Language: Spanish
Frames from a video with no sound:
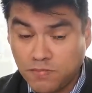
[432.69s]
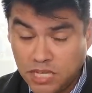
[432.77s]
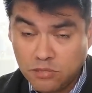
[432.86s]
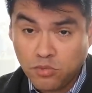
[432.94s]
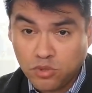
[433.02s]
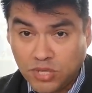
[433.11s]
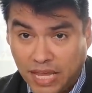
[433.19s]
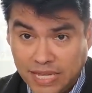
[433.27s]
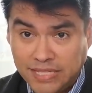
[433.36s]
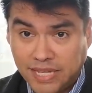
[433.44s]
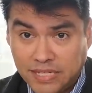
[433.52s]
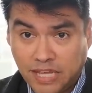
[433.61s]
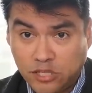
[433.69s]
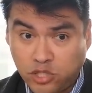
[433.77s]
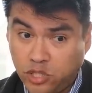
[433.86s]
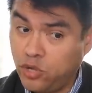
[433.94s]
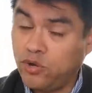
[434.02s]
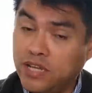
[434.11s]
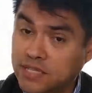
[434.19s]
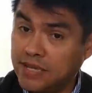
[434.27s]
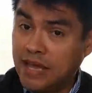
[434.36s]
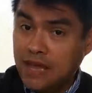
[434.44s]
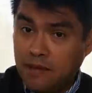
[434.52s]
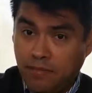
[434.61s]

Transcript: mismos estas acciones